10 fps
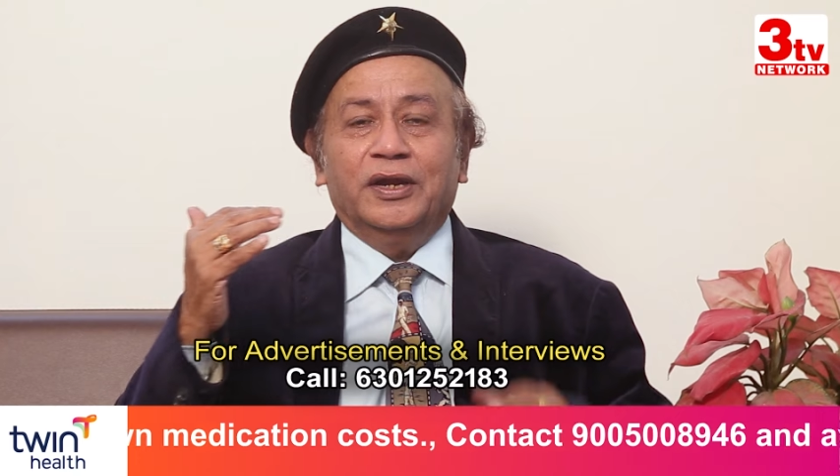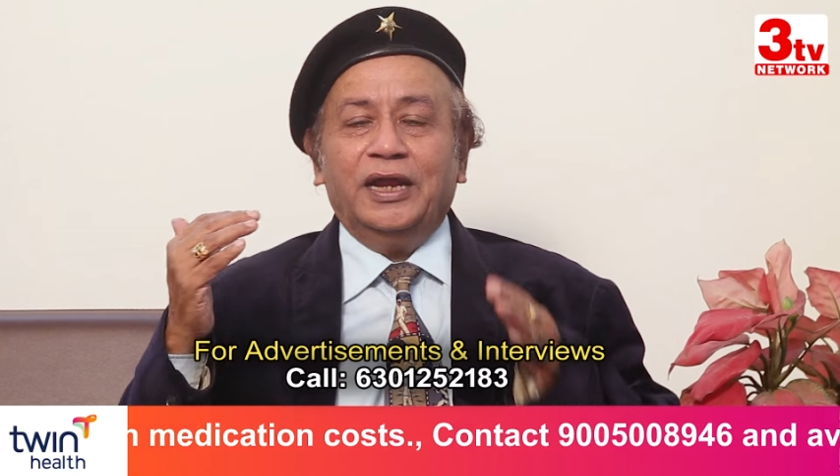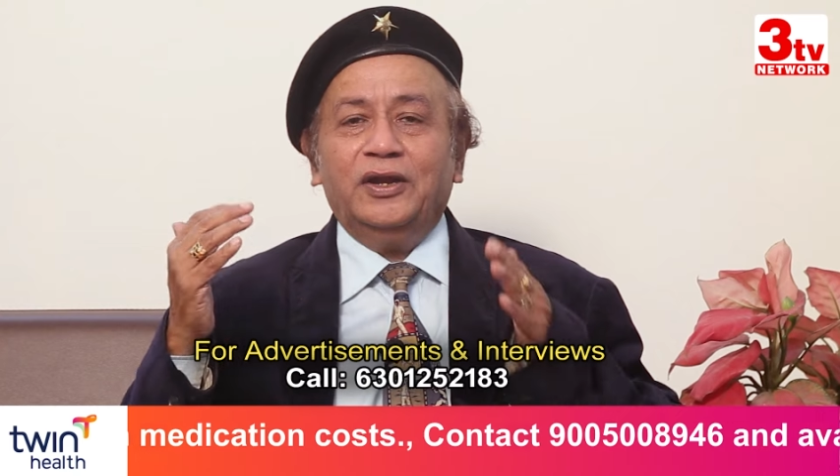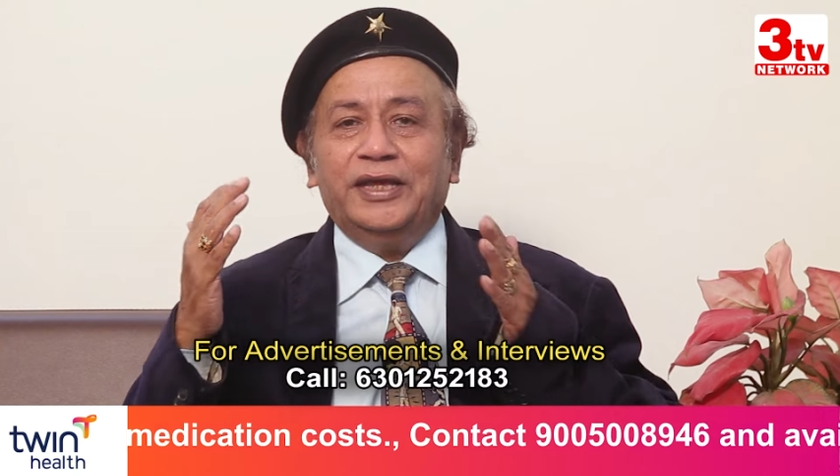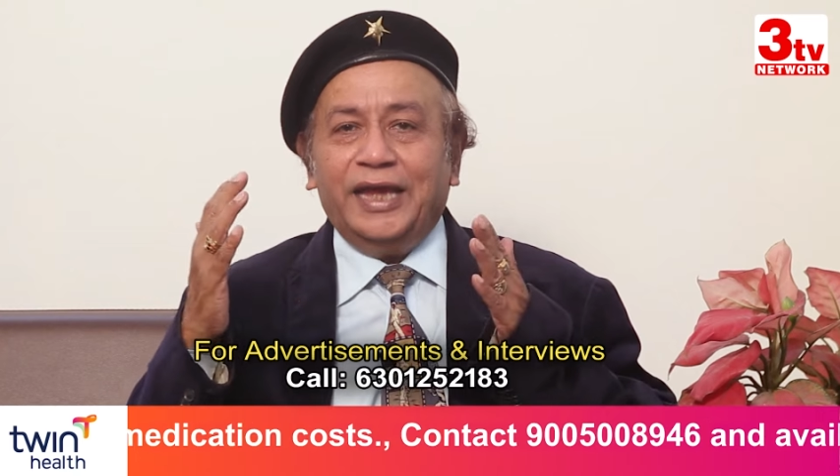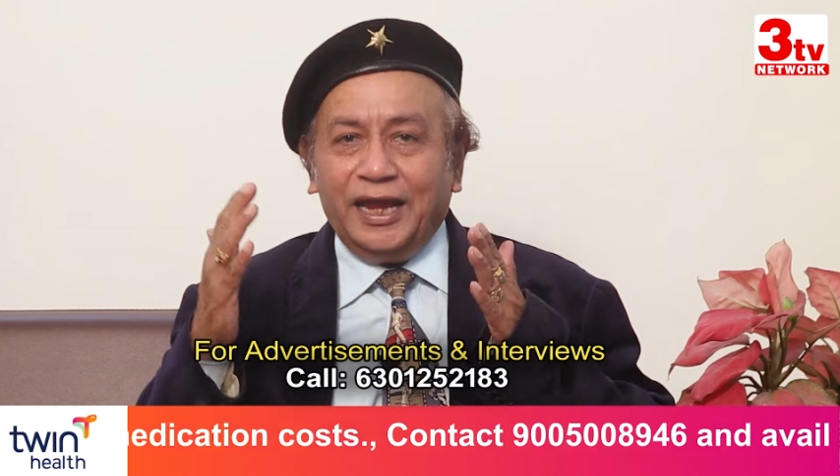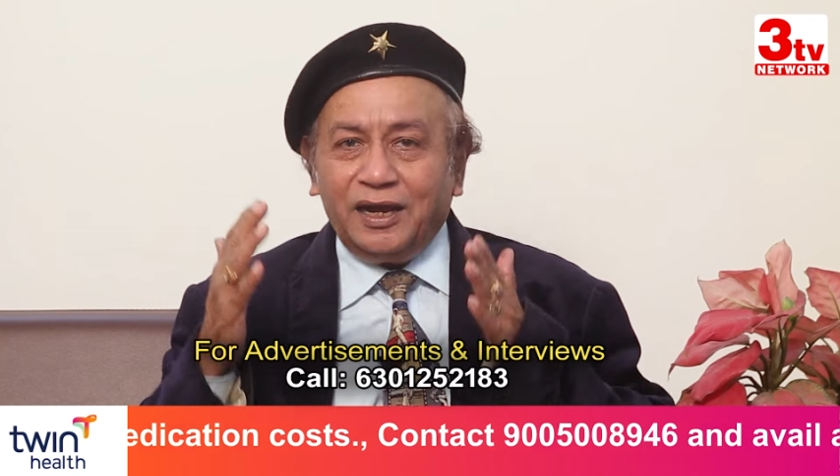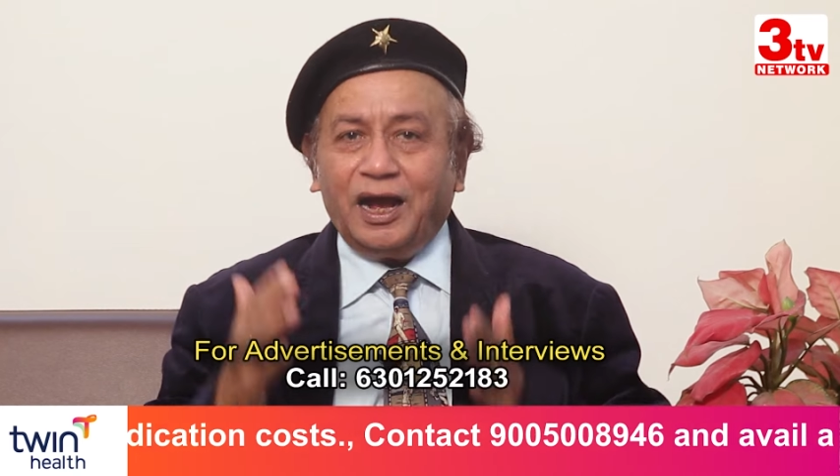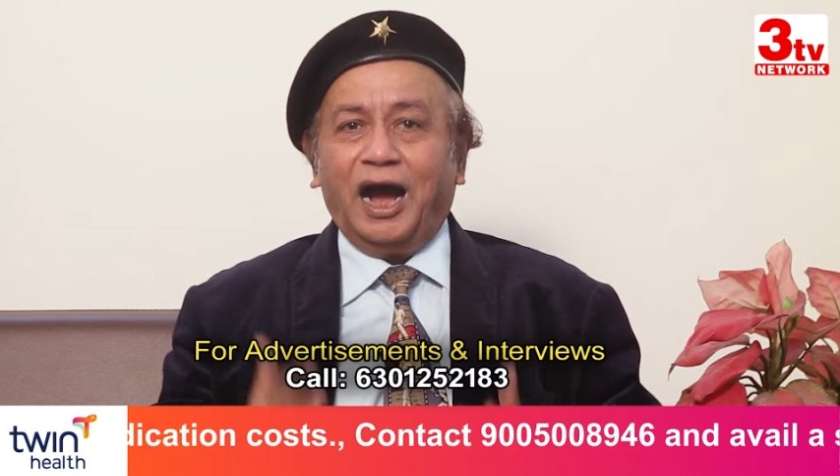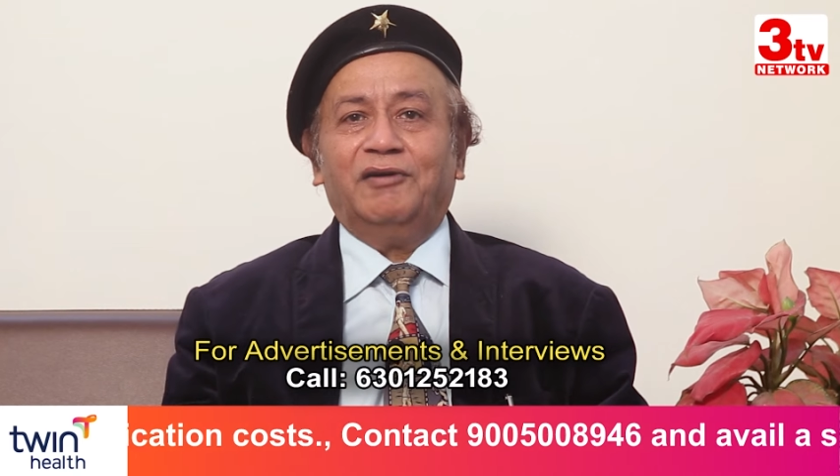నేను ఏం
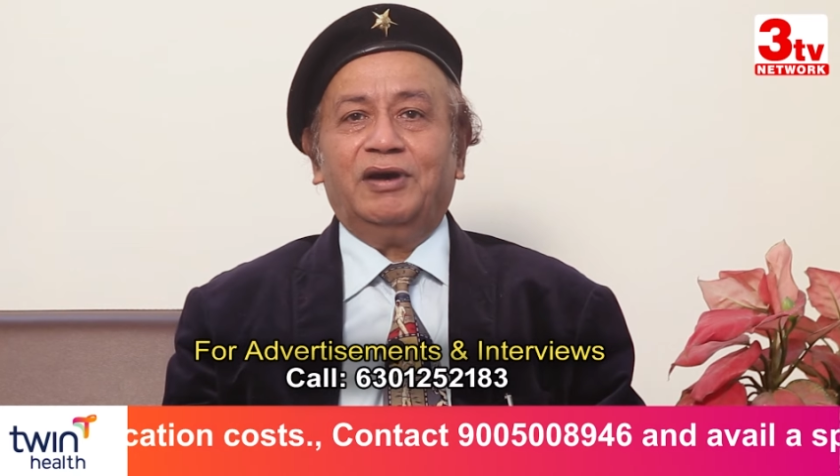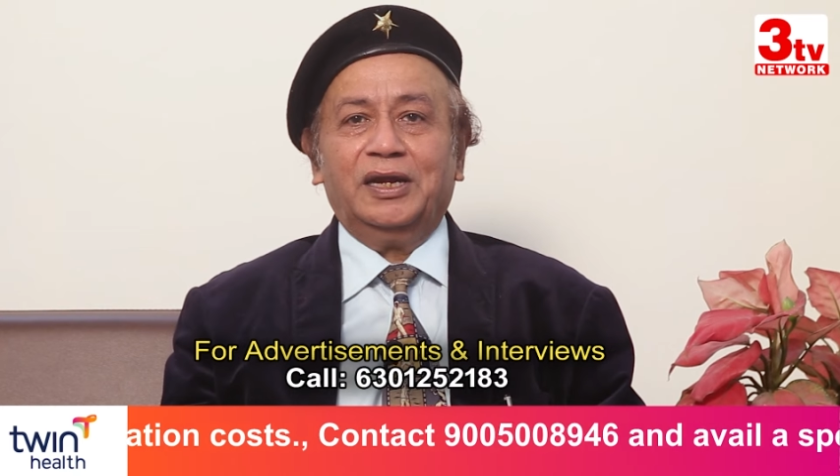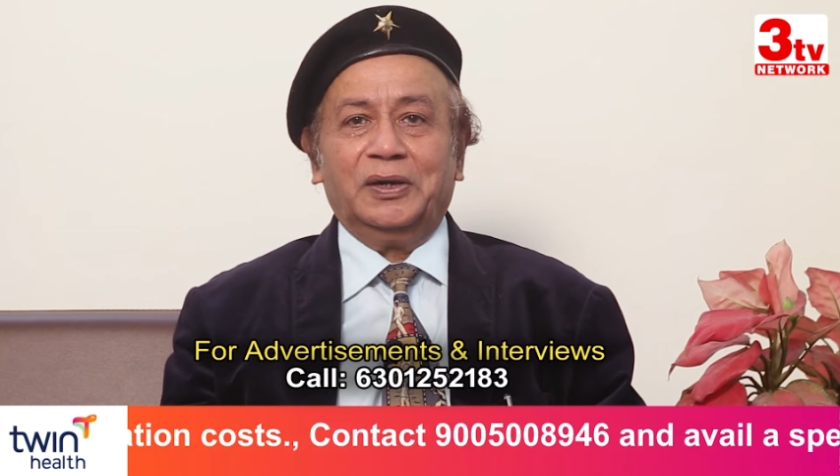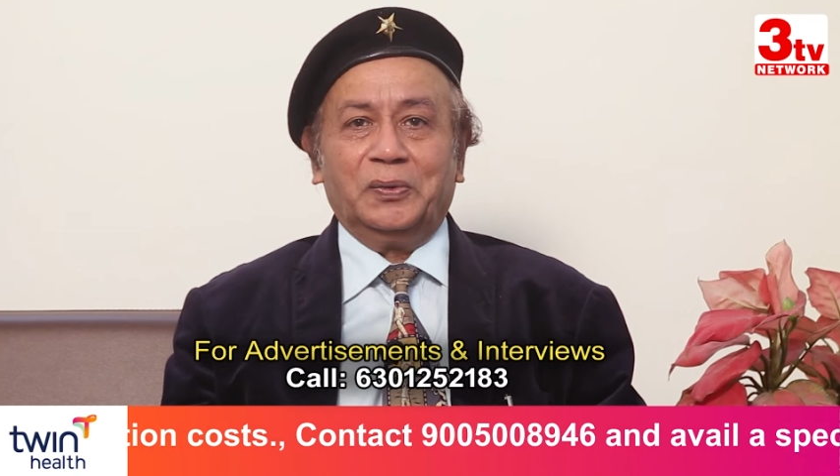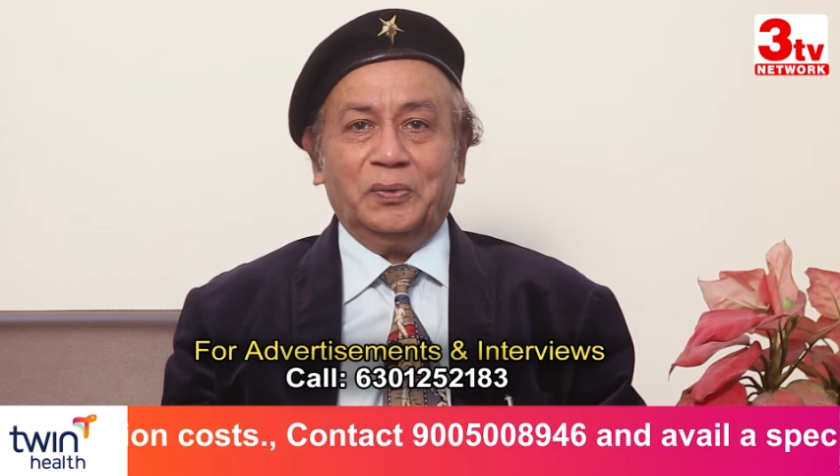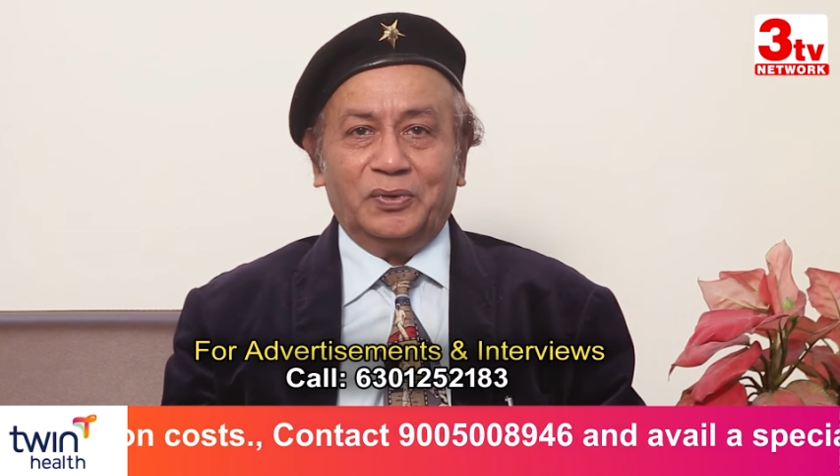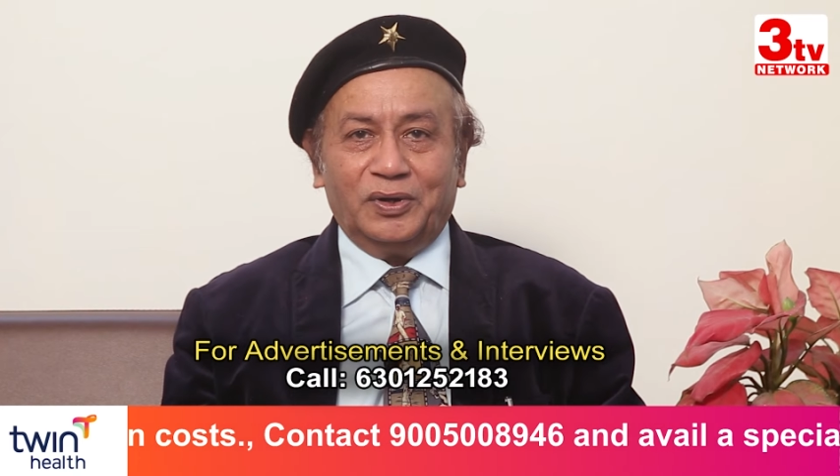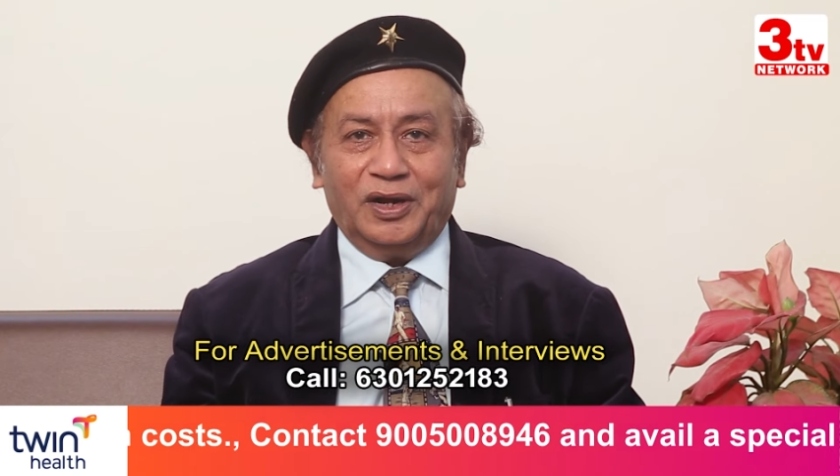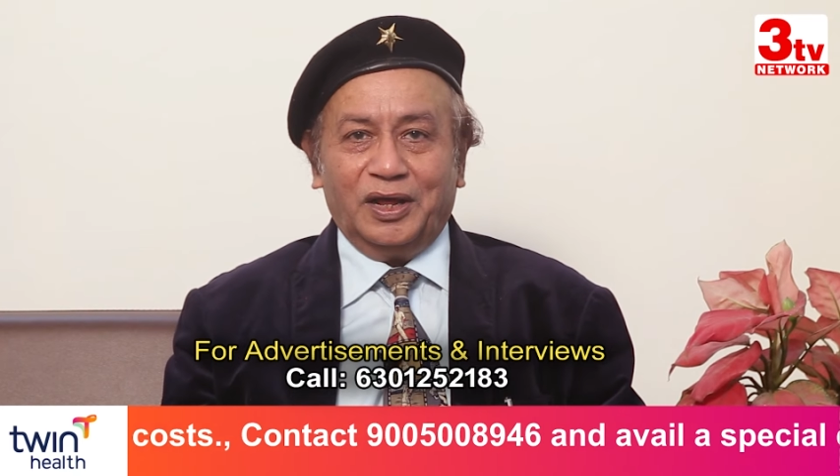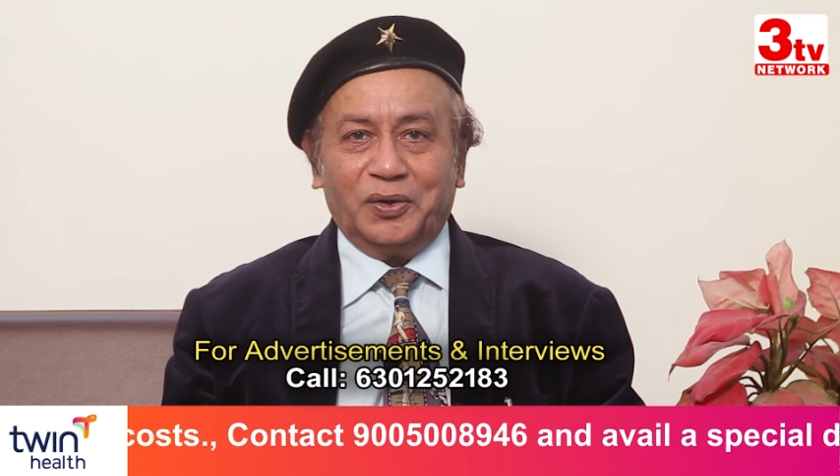
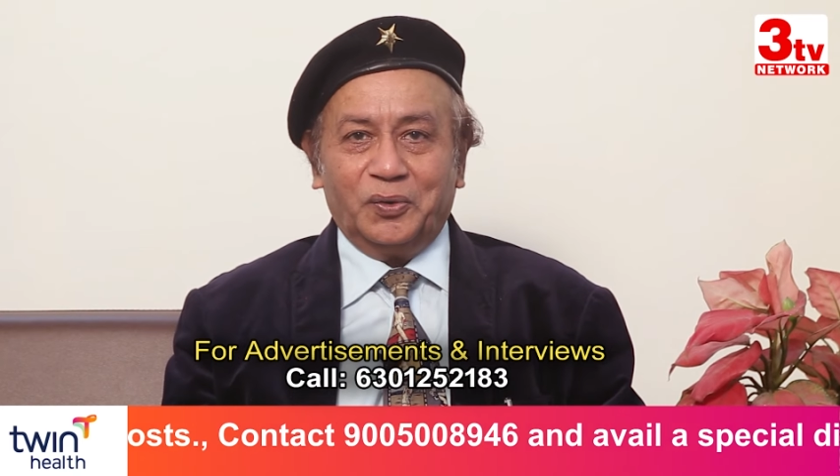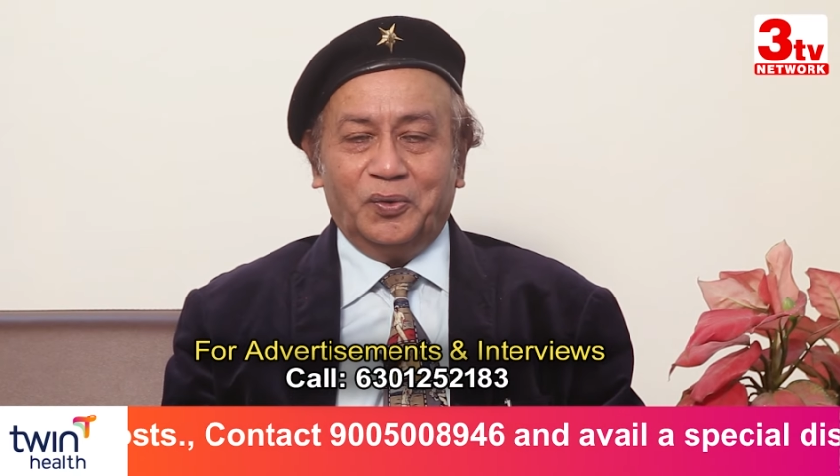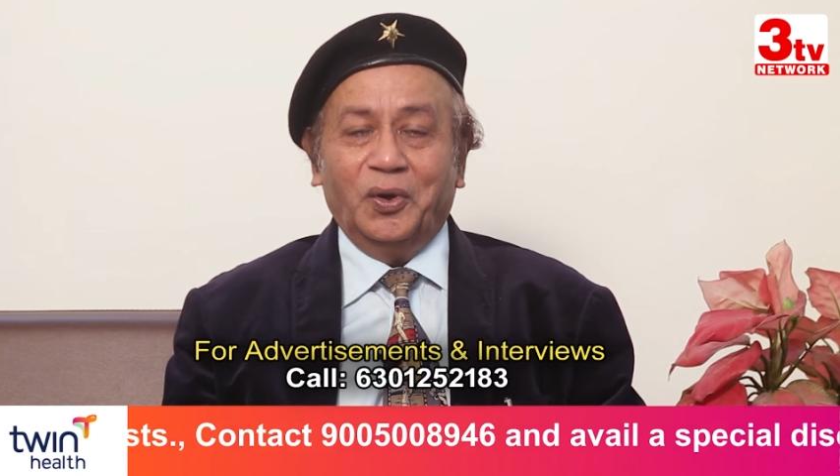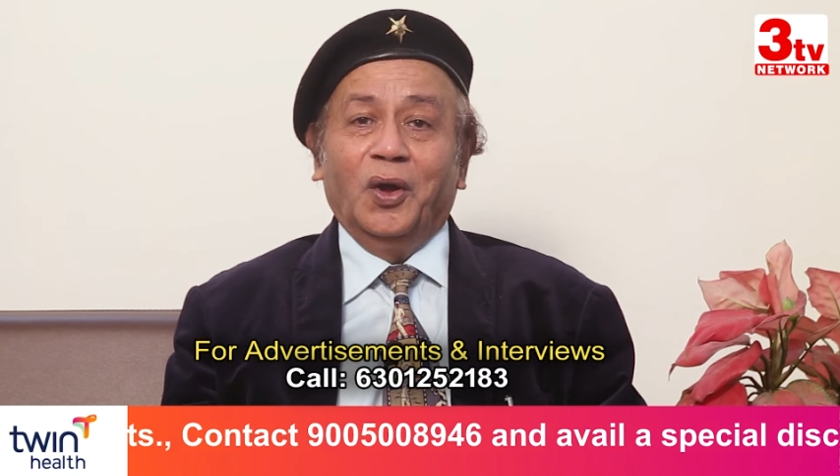కావాలనుకుంటున్నాను